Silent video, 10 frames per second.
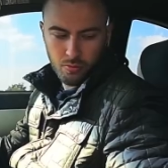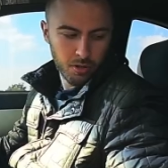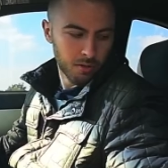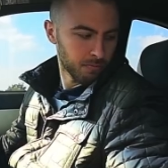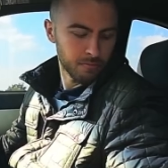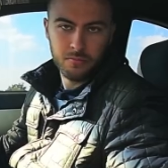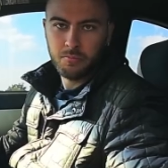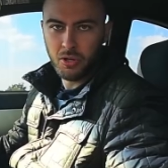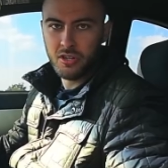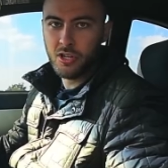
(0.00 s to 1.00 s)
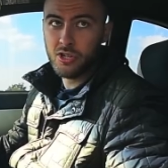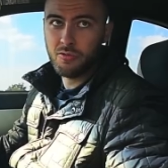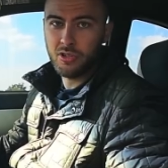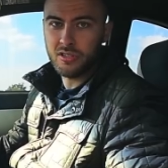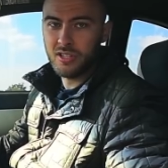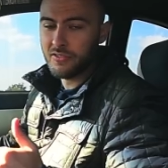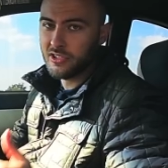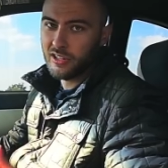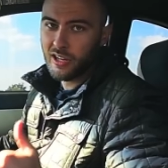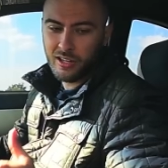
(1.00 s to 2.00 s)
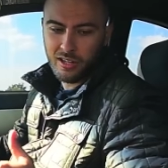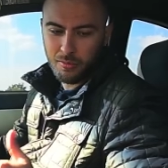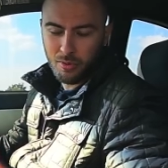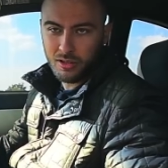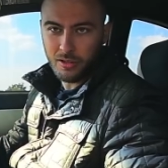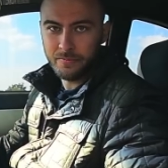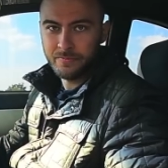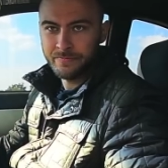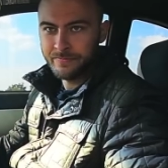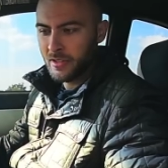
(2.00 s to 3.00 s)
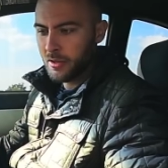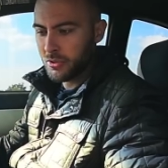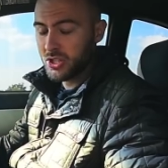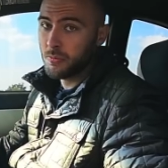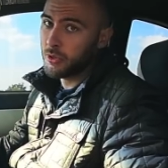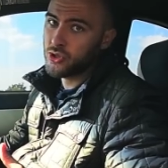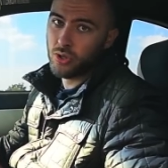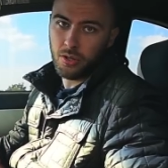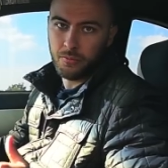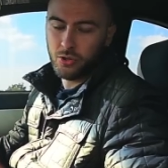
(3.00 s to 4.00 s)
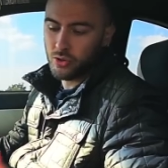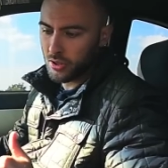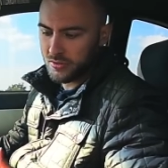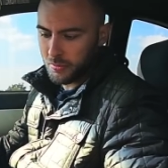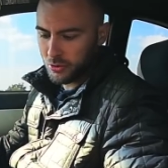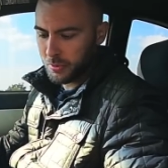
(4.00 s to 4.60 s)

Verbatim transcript: вы меня поддерживаете, Ставьте лайки, ребята. Спасибо большое еще раз всем, кто